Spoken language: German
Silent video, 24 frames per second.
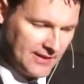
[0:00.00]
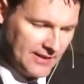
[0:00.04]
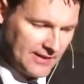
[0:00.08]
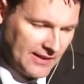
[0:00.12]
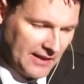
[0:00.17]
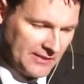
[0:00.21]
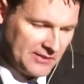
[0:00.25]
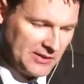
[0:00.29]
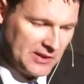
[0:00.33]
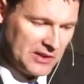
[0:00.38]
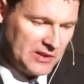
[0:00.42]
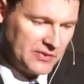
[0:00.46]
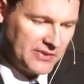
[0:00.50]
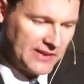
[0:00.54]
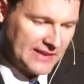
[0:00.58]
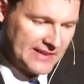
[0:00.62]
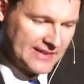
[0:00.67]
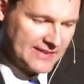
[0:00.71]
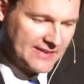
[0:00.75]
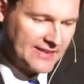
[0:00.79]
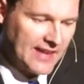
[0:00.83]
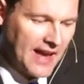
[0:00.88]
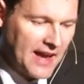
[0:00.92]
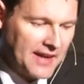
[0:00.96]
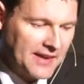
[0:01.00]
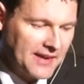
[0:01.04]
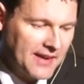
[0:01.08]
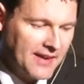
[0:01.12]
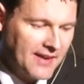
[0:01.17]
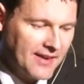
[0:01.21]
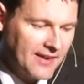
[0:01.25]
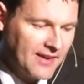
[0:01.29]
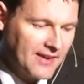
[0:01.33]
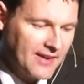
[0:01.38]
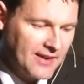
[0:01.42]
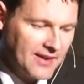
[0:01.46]
dass ich
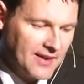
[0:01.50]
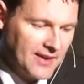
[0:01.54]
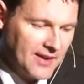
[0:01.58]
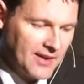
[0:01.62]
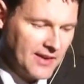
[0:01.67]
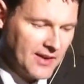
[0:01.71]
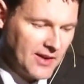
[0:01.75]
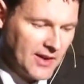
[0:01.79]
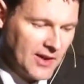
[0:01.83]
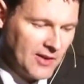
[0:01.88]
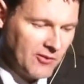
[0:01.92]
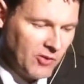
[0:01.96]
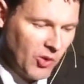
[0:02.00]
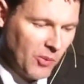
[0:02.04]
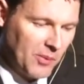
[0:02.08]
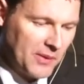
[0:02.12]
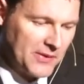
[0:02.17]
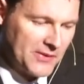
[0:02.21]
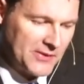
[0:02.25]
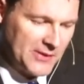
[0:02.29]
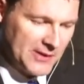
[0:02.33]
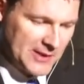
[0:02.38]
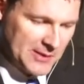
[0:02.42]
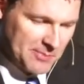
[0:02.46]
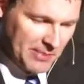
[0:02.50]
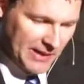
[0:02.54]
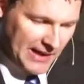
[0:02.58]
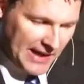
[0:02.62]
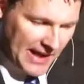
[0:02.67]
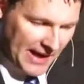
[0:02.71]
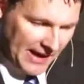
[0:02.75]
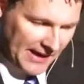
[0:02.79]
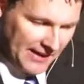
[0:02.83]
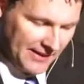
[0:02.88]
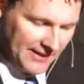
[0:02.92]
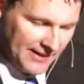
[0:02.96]
verzeihe, wo man sich
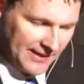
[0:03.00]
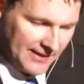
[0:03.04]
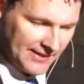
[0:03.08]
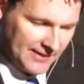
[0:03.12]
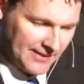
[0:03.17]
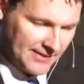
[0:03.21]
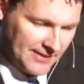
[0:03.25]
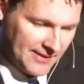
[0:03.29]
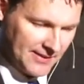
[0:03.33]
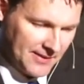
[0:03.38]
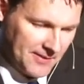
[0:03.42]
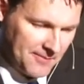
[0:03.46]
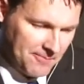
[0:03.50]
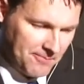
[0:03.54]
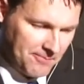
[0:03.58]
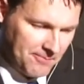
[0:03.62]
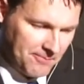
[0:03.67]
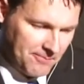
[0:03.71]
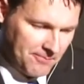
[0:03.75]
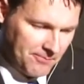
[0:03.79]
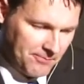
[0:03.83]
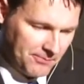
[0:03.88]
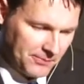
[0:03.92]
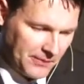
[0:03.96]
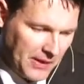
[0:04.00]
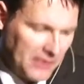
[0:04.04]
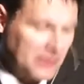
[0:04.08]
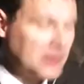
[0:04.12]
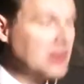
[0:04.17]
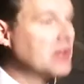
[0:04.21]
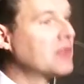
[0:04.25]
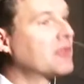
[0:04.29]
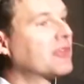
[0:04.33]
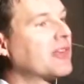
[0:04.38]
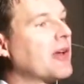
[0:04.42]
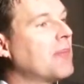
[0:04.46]
beleidigt, dass
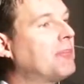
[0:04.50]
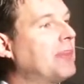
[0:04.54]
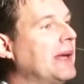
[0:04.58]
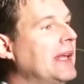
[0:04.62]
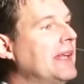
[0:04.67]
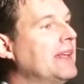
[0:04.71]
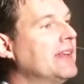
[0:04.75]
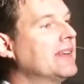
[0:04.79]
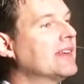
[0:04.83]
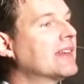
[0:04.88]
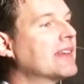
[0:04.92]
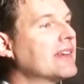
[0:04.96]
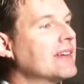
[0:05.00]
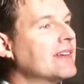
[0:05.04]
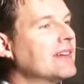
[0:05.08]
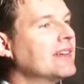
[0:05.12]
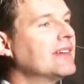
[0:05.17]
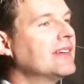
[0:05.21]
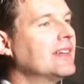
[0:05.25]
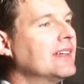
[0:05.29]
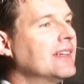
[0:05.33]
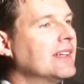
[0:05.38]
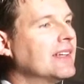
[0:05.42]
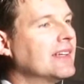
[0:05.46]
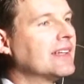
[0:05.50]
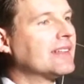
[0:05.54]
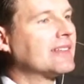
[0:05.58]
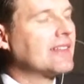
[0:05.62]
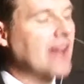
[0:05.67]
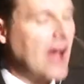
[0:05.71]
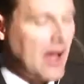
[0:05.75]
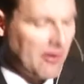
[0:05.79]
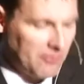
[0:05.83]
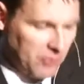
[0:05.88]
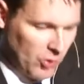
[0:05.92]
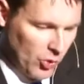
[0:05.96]
ich verbinde,
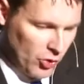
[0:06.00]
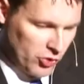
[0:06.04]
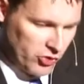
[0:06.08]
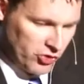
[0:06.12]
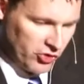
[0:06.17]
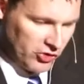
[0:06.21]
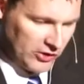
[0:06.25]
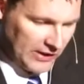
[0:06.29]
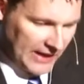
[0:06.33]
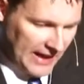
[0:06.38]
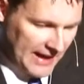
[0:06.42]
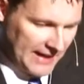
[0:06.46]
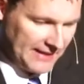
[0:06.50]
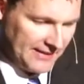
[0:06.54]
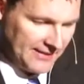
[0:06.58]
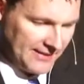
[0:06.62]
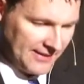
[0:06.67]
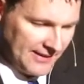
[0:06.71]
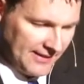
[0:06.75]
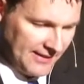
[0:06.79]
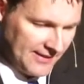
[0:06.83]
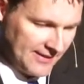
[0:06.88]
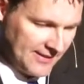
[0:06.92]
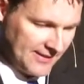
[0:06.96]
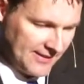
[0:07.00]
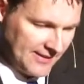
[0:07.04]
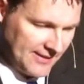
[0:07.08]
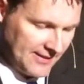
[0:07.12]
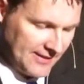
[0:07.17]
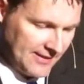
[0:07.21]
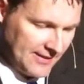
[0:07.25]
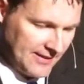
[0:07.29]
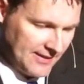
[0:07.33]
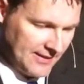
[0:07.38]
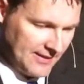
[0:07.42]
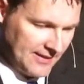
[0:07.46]
da wo Streit
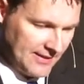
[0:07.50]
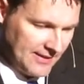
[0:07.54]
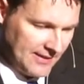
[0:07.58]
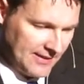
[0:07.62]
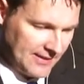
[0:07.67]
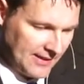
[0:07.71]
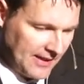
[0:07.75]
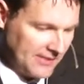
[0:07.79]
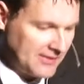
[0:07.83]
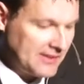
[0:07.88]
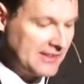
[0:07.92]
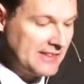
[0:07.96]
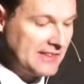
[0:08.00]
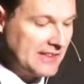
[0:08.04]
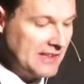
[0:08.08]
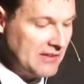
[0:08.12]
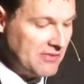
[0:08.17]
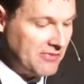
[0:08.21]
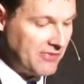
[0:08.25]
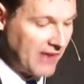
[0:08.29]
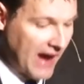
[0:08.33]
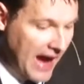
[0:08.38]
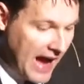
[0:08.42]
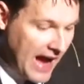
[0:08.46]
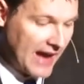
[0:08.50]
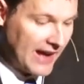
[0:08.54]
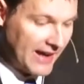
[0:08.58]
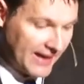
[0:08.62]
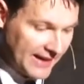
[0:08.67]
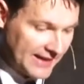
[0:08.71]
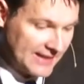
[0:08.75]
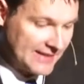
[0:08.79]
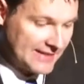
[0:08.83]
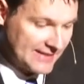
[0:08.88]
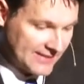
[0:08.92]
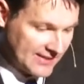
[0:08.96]
ist, dass ich die
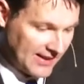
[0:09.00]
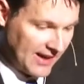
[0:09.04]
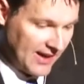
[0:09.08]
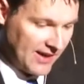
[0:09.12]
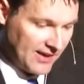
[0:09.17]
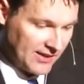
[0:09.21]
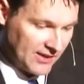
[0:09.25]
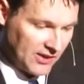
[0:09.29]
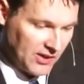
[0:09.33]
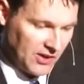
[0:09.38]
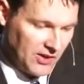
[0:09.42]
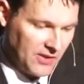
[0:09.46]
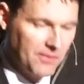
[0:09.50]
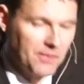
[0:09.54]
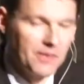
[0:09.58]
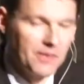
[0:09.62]
Wahrheit sage,